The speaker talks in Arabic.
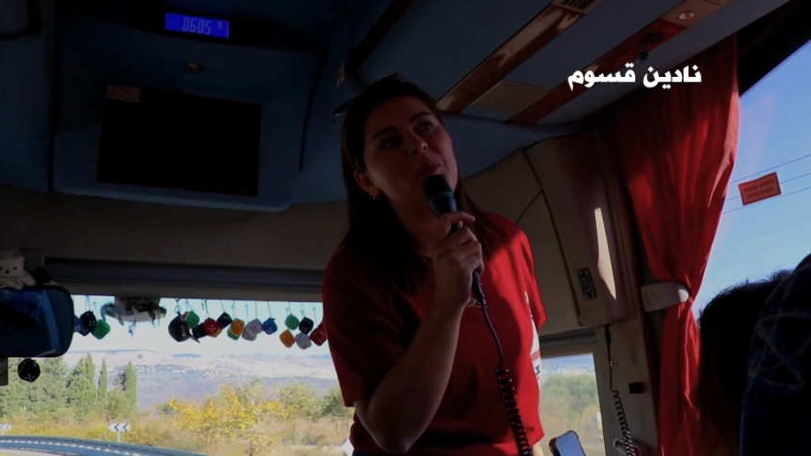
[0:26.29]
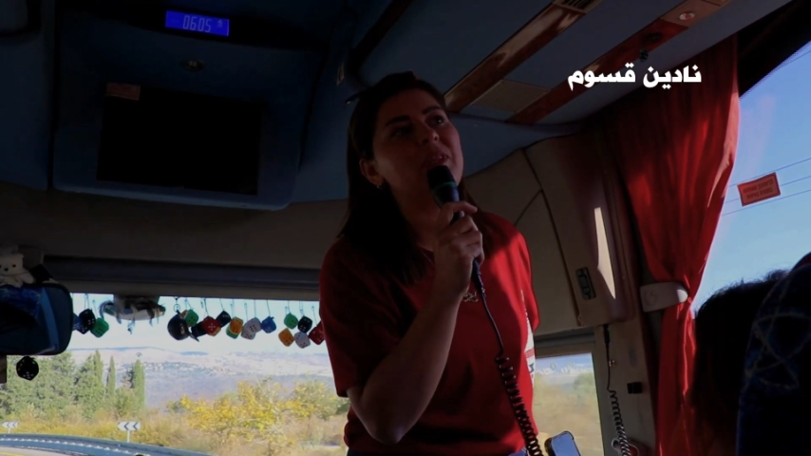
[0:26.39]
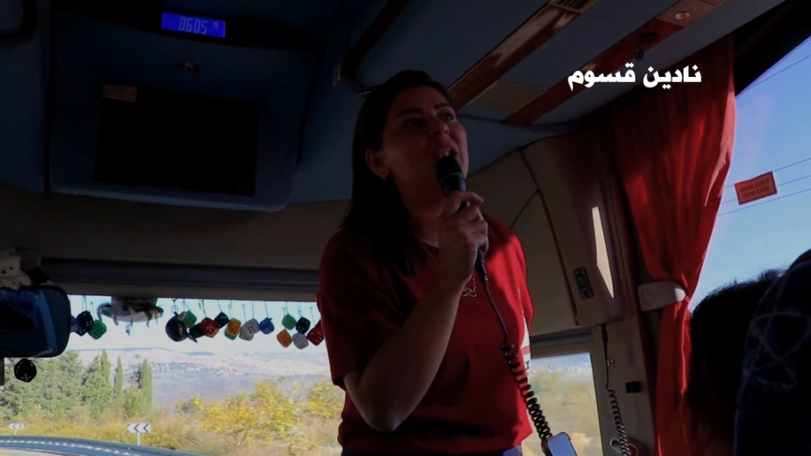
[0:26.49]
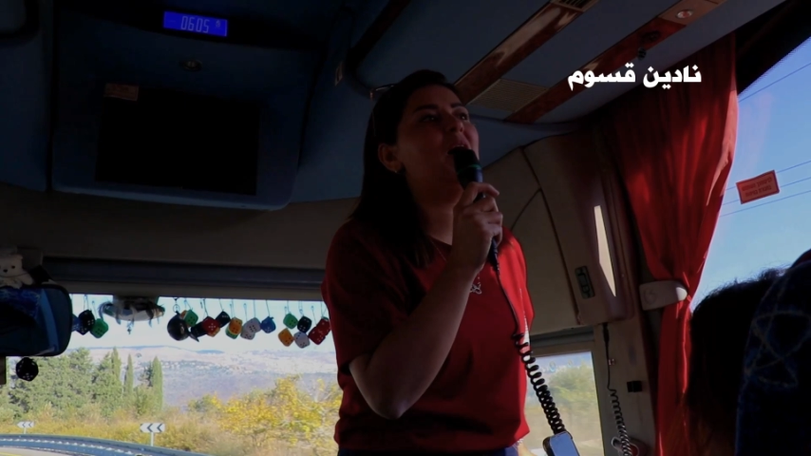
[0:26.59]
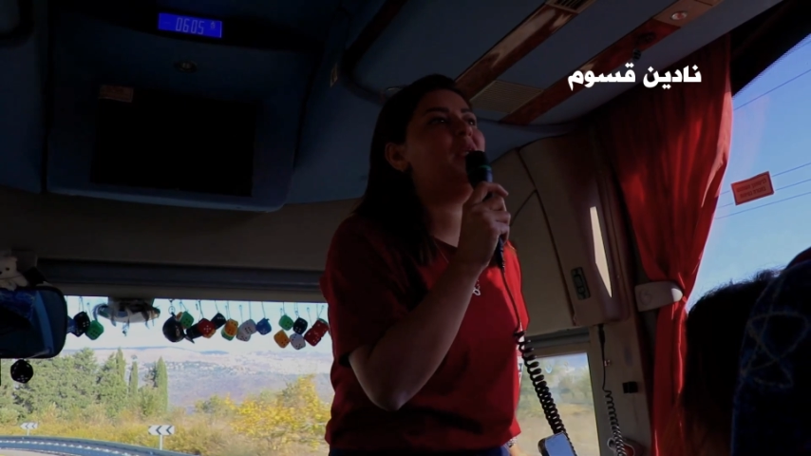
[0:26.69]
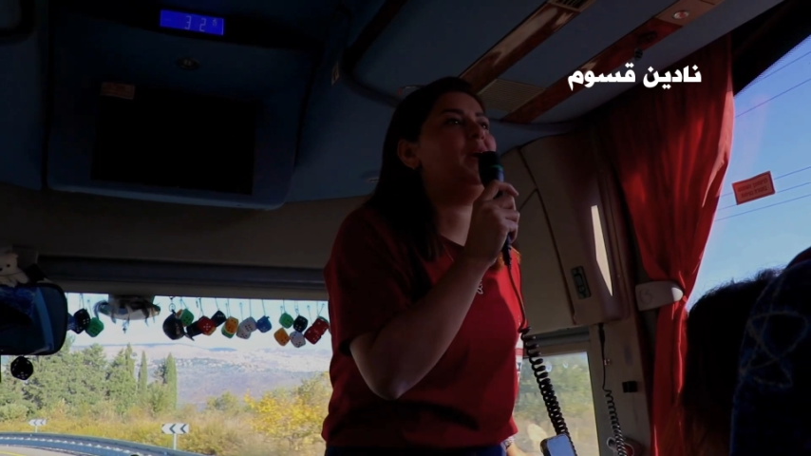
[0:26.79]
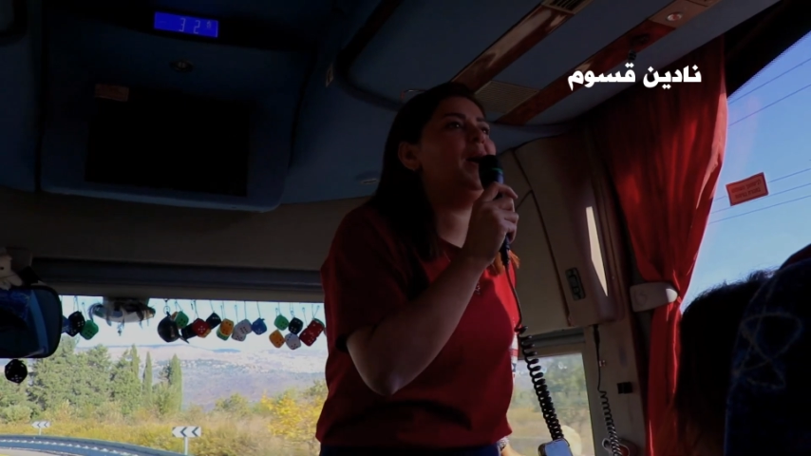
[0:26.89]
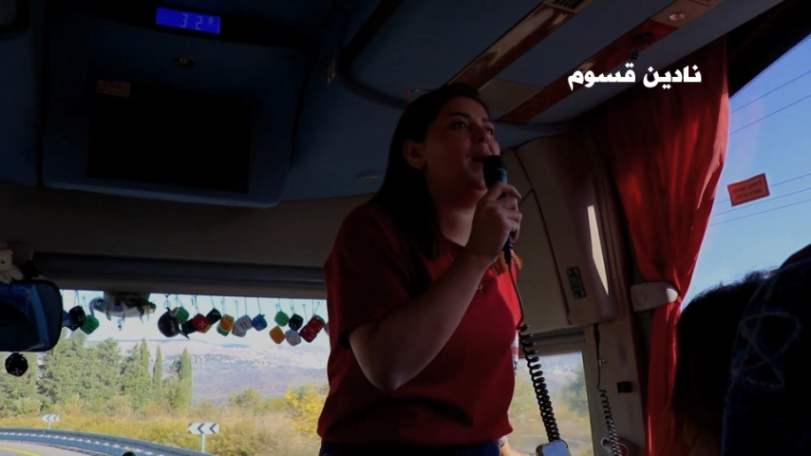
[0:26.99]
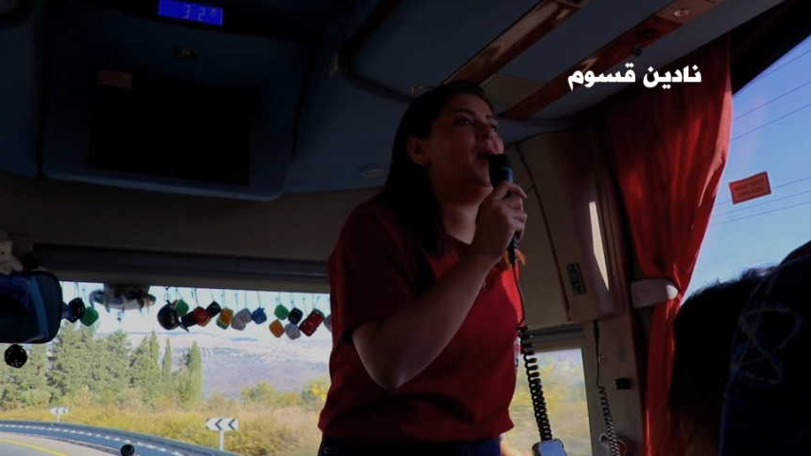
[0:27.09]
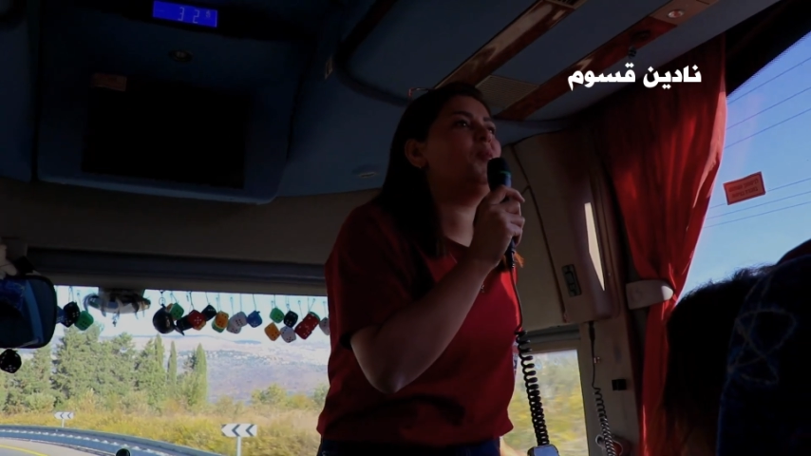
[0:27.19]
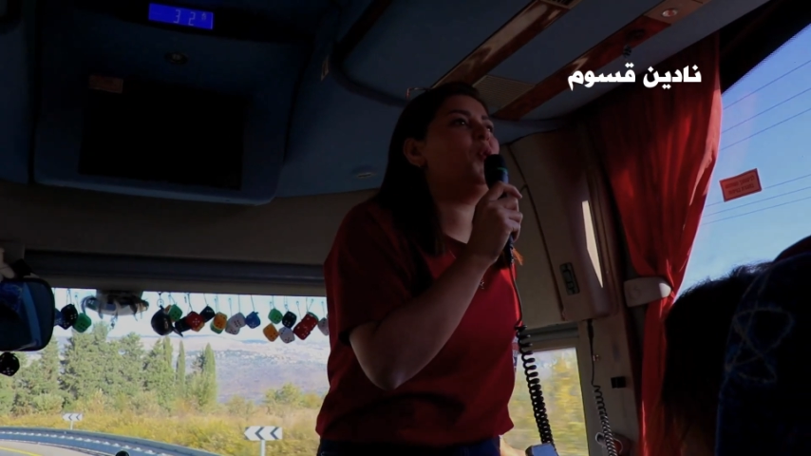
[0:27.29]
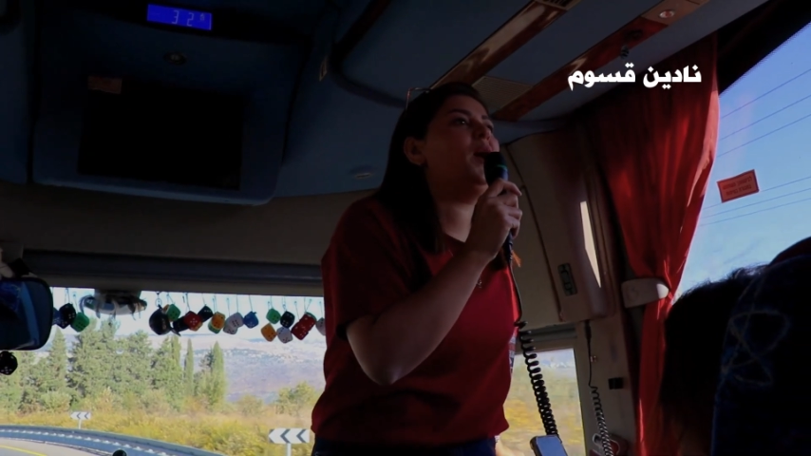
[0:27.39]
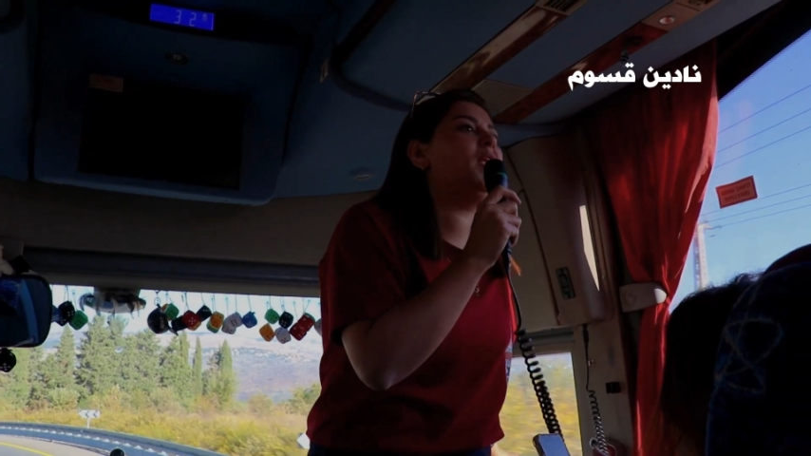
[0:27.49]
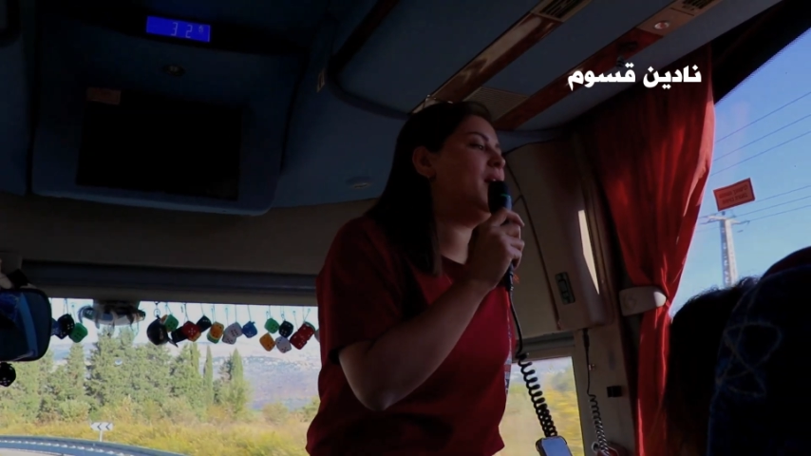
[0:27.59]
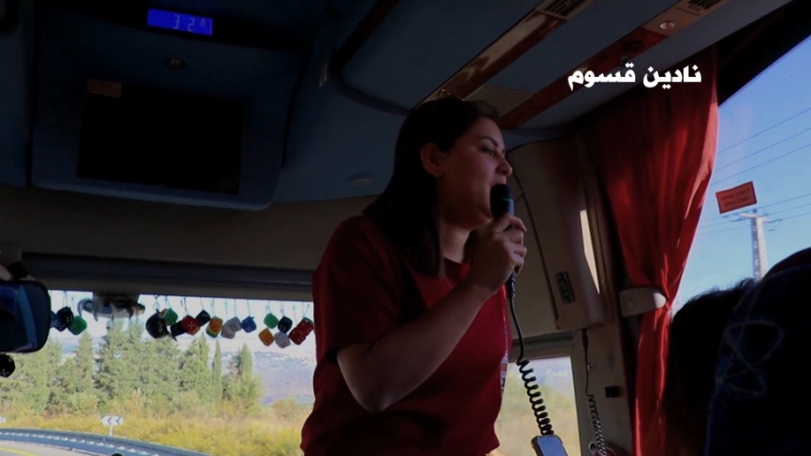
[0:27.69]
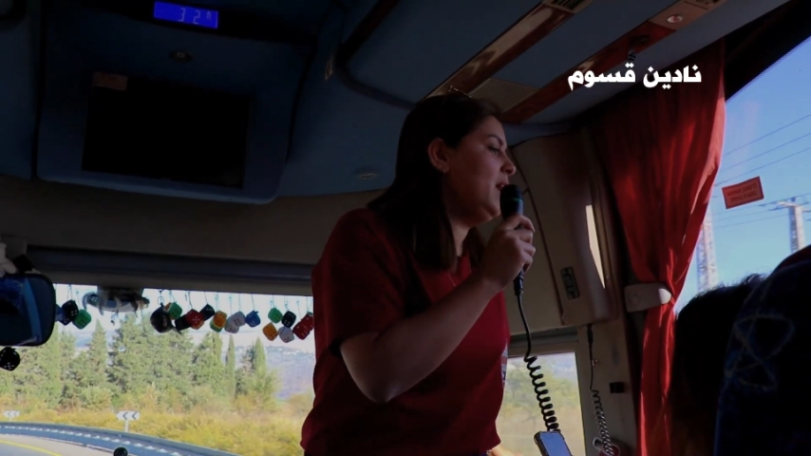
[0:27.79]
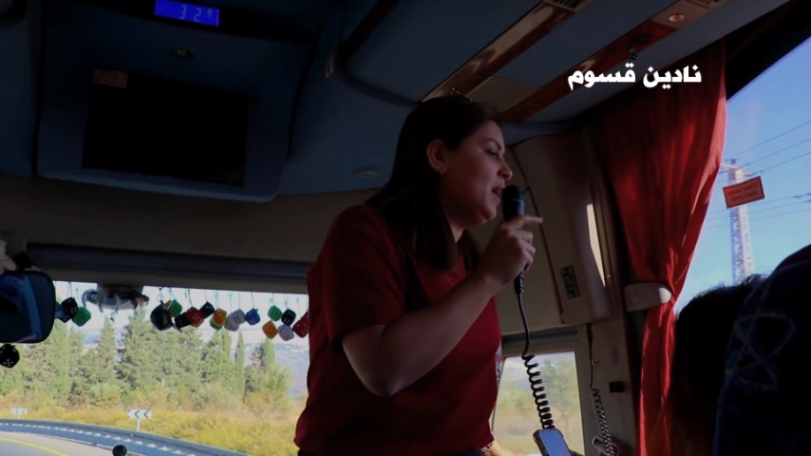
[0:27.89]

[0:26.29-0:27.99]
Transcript: وبطلع على رحاب وعلى